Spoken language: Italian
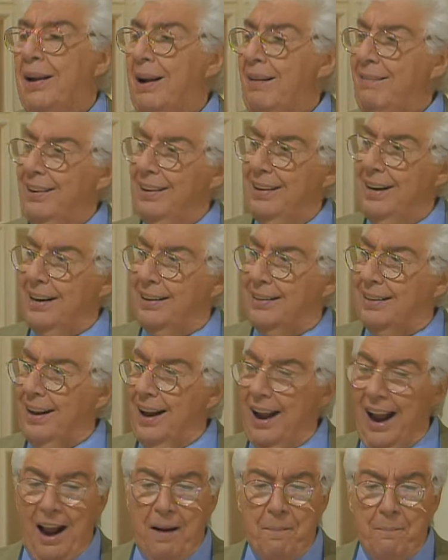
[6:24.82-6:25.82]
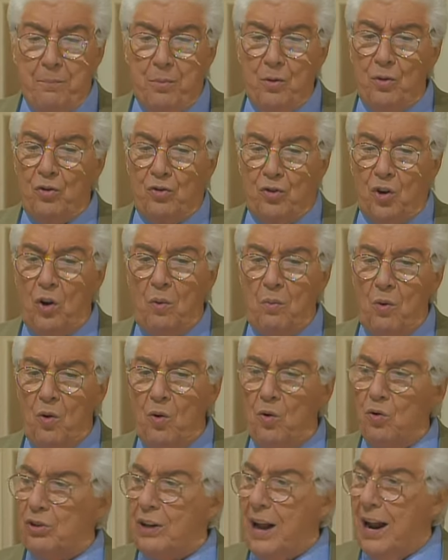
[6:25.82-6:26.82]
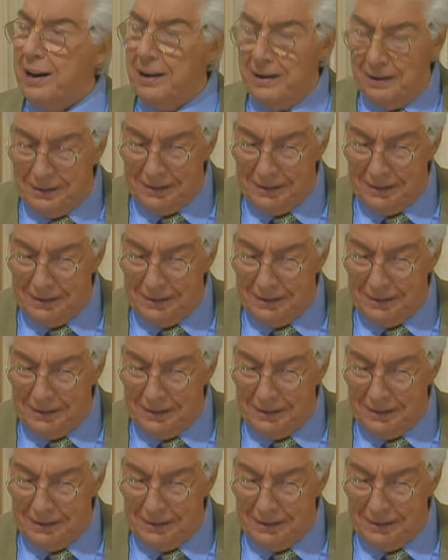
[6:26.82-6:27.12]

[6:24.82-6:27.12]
cavallette. E in più sono buongustai.